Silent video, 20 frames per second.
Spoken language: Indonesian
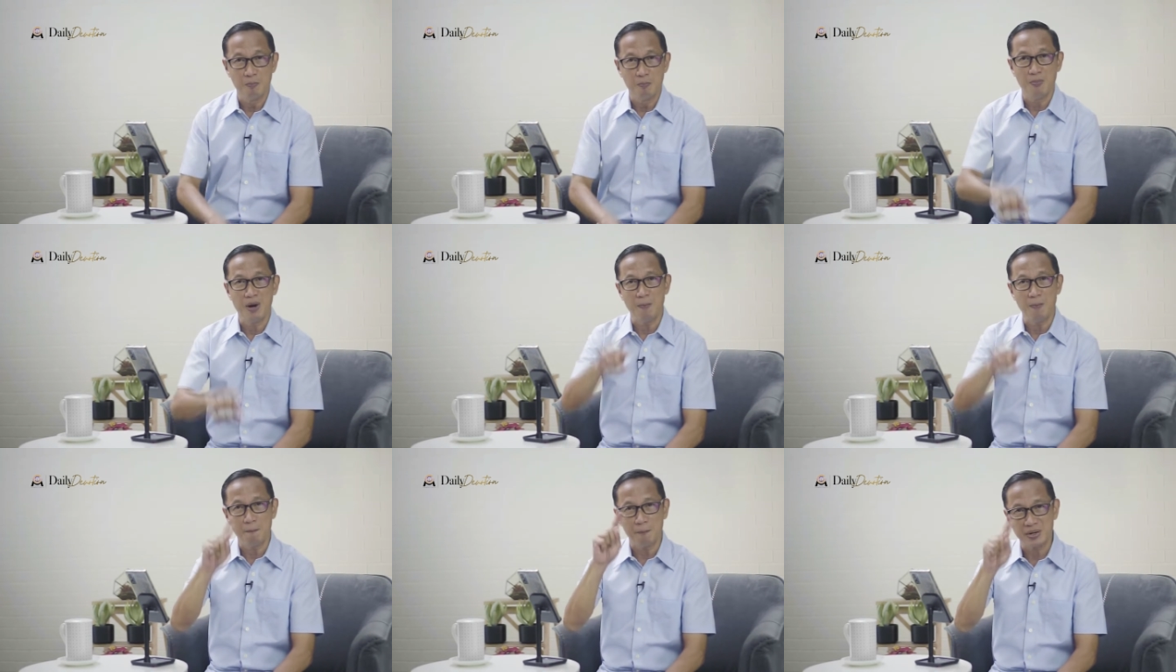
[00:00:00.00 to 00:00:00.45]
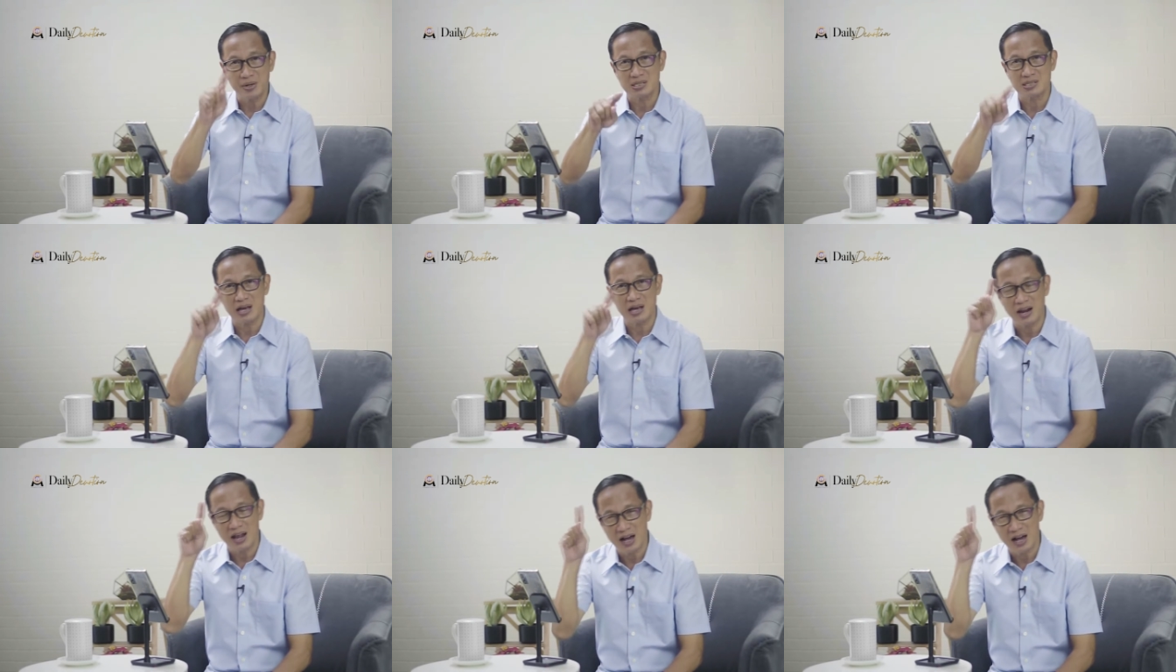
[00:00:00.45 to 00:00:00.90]

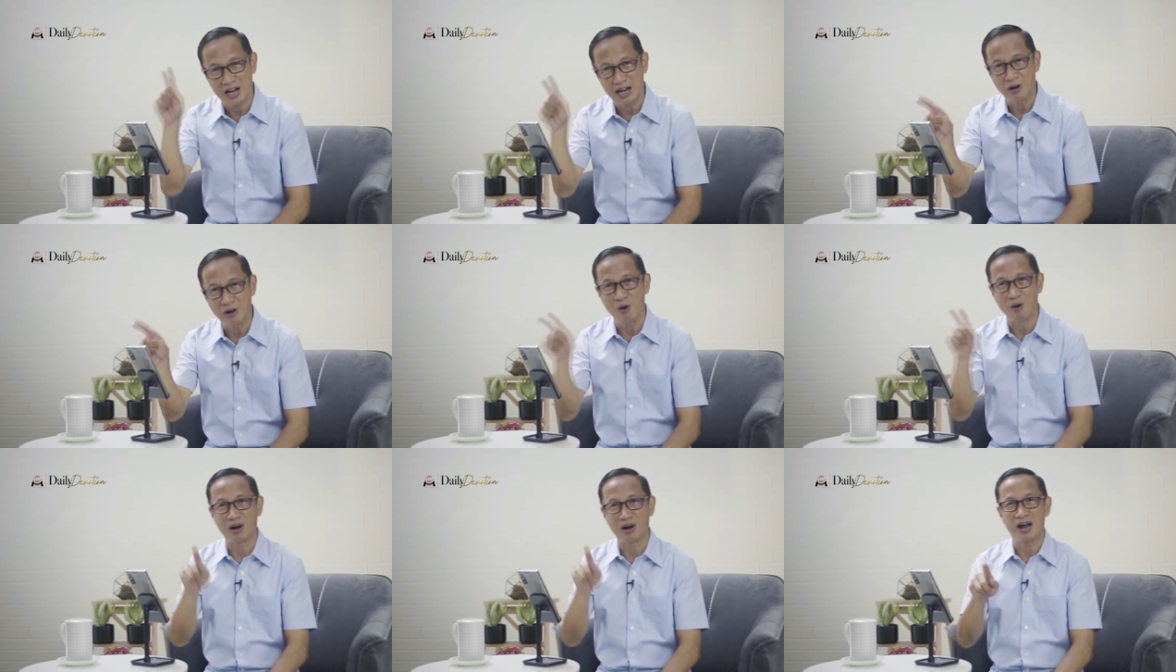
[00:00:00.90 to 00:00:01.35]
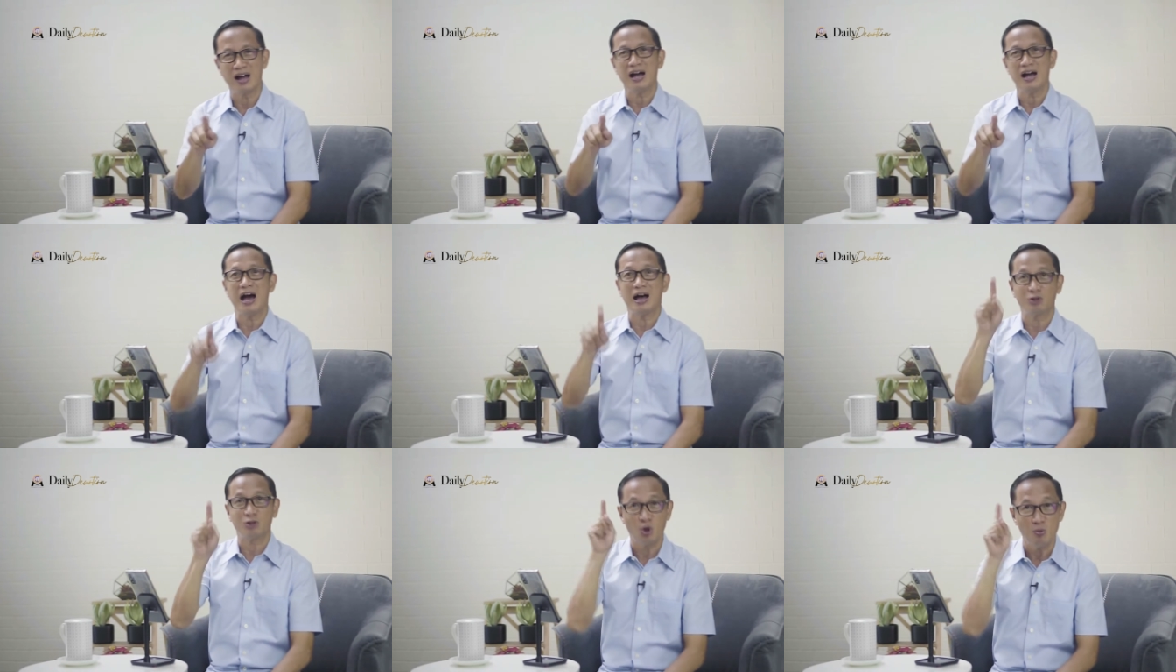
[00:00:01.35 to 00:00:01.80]
mempersalahkan
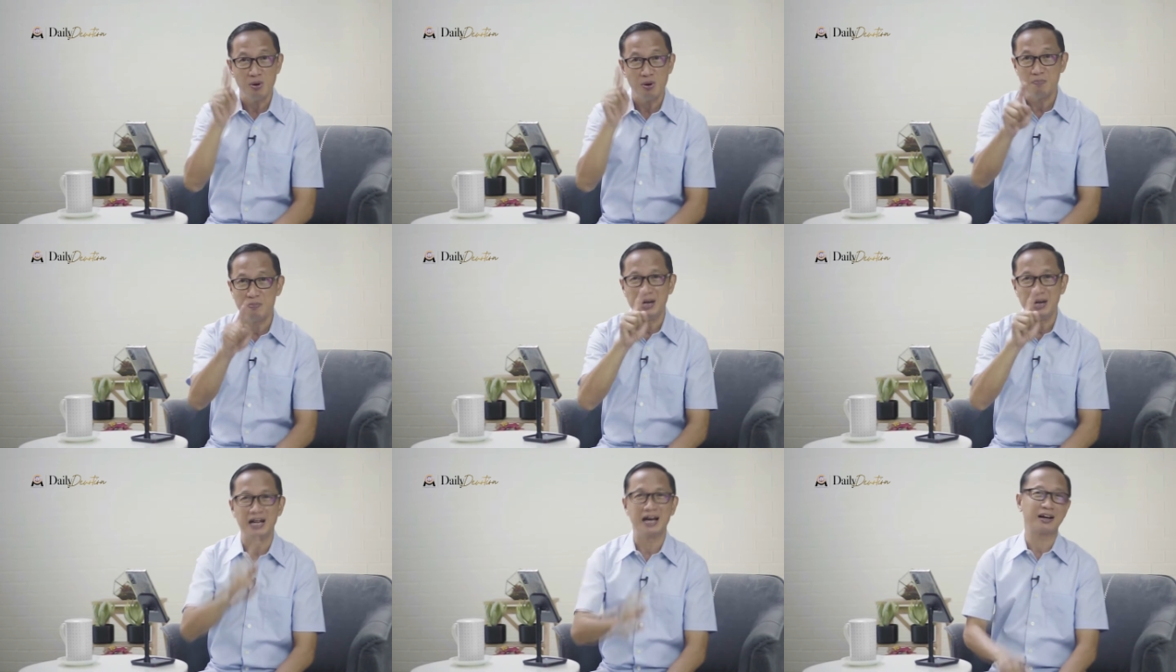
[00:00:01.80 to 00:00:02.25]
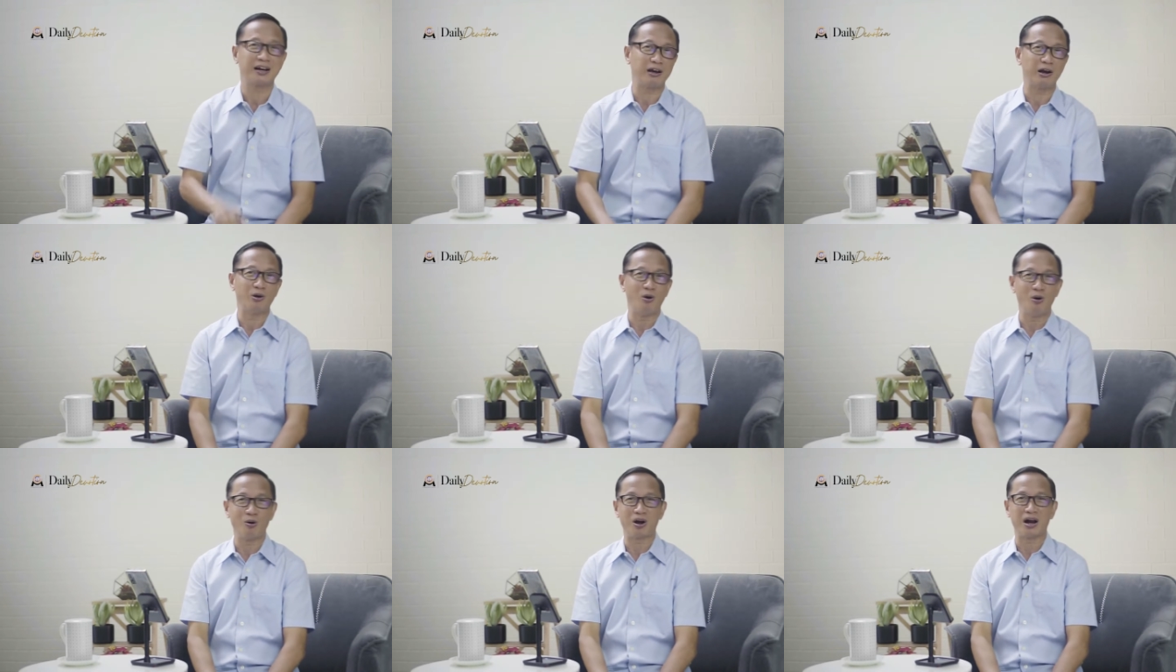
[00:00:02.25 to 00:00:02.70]
orang atau
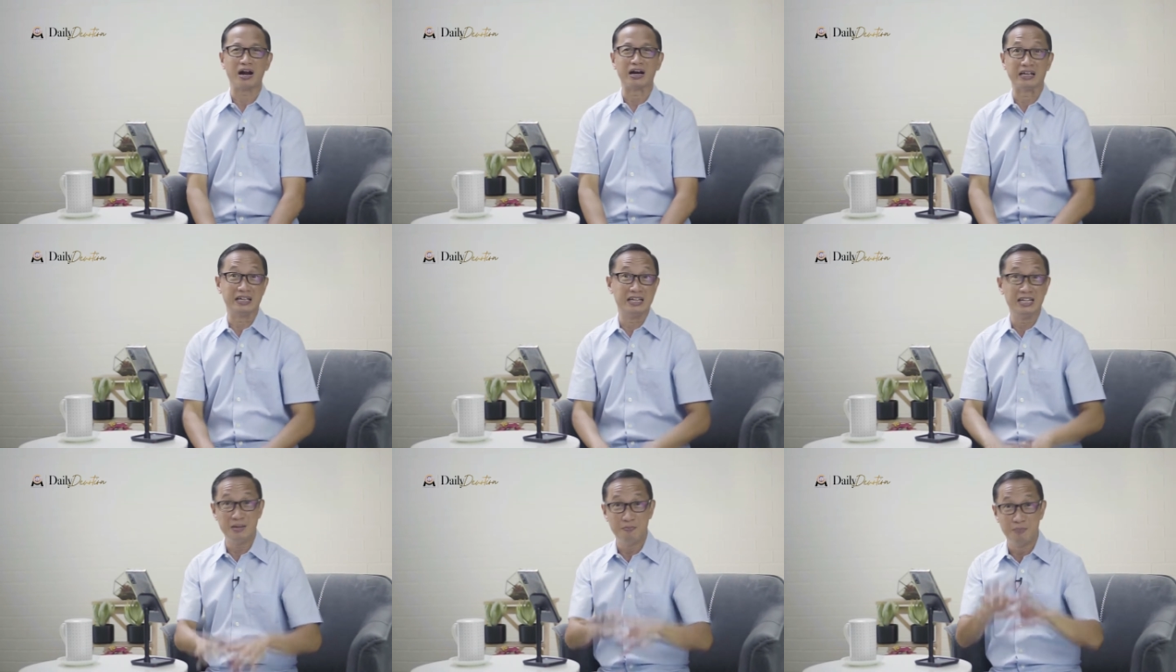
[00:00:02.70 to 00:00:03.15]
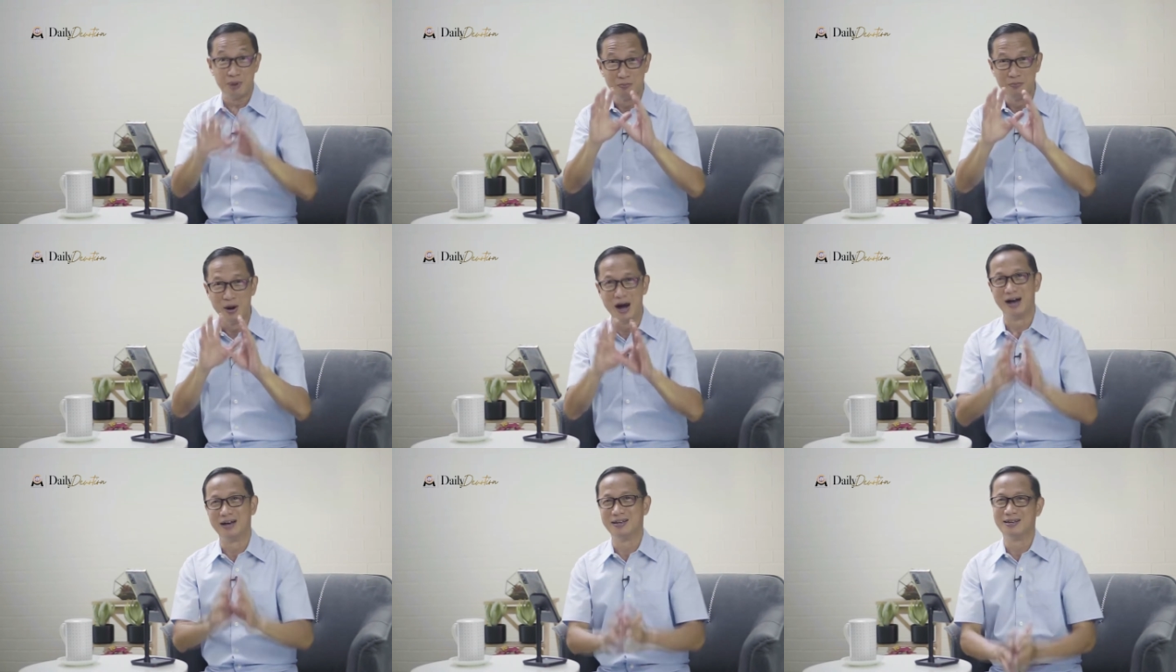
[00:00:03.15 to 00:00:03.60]
membenarkan orang. Ini
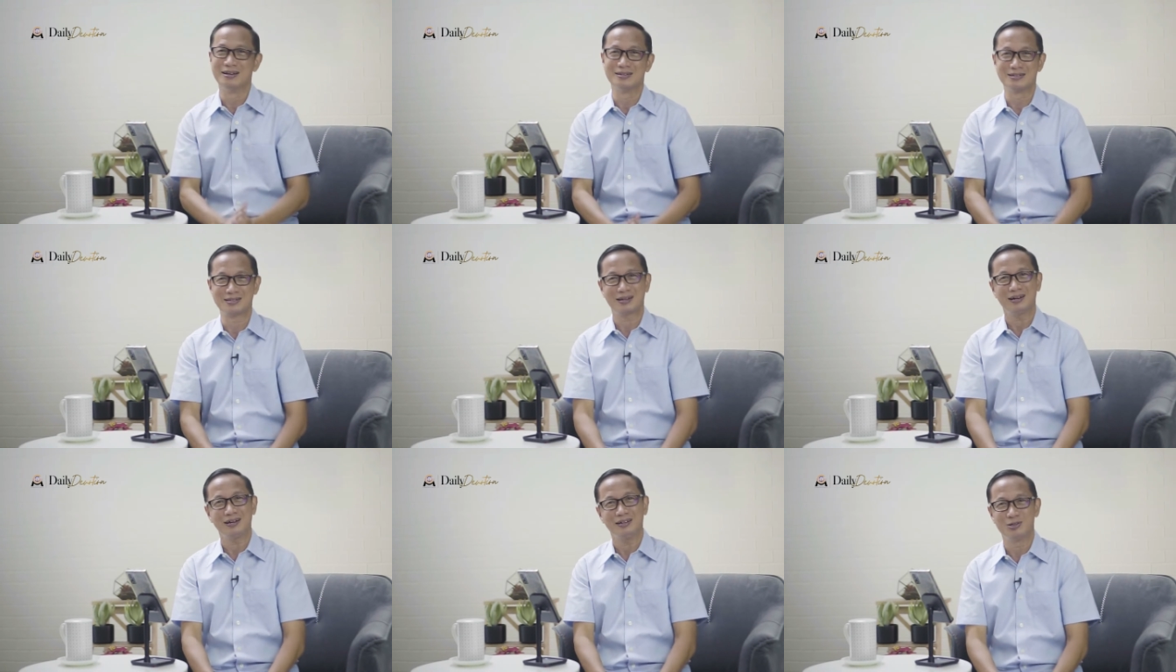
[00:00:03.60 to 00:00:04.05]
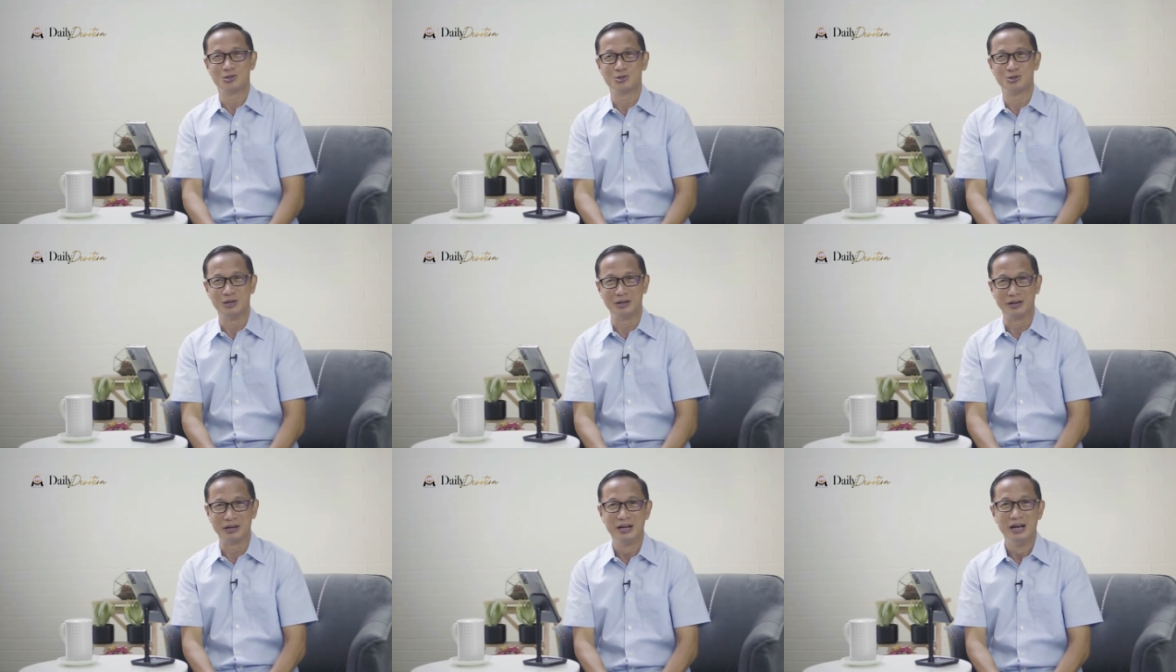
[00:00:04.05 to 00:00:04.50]
berbahaya sekali
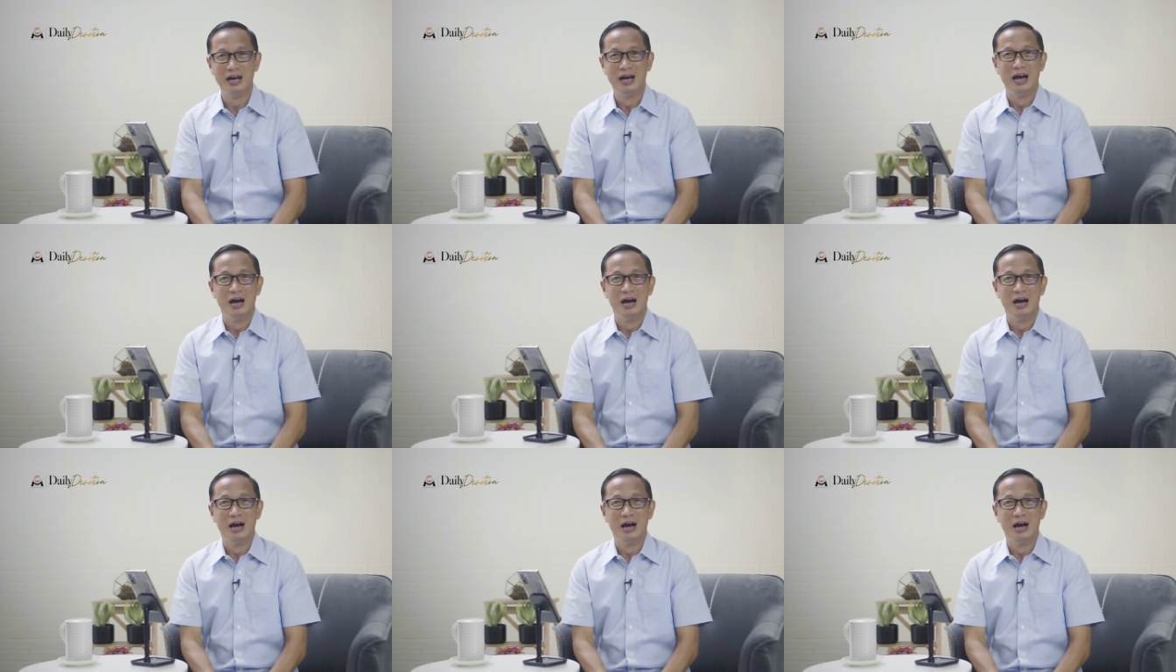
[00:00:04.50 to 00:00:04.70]
saudara.